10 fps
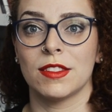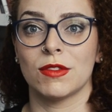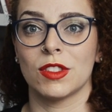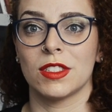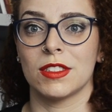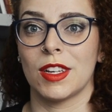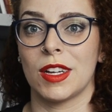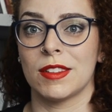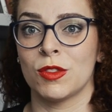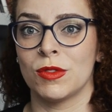se você
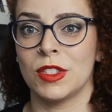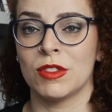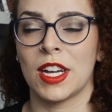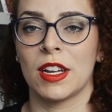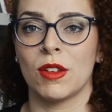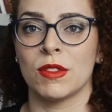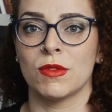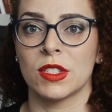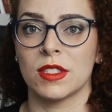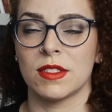está ouvindo o canal e
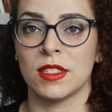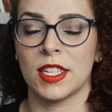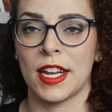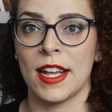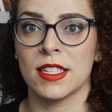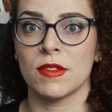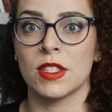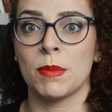você se interessa,